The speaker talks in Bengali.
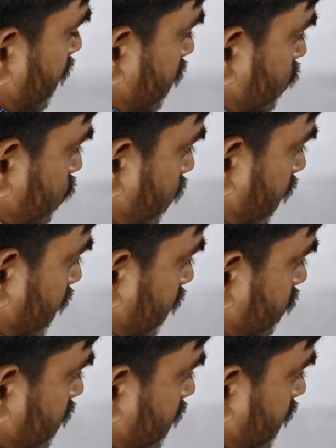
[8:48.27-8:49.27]
এই
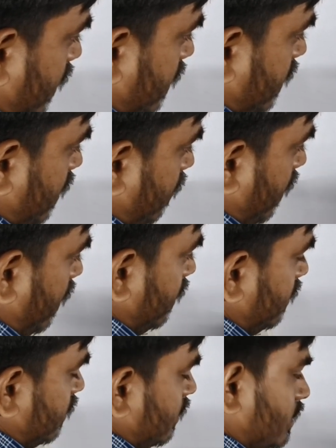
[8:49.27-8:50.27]
স্কোয়ারটাকে যদি এদিকে
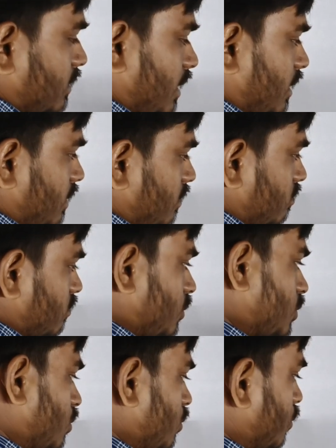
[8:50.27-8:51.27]
পাঠাই সেই
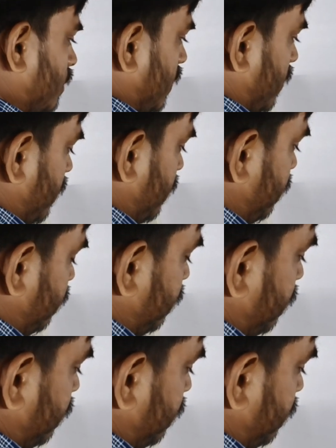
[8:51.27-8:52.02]
জিরোই হয়ে যাবে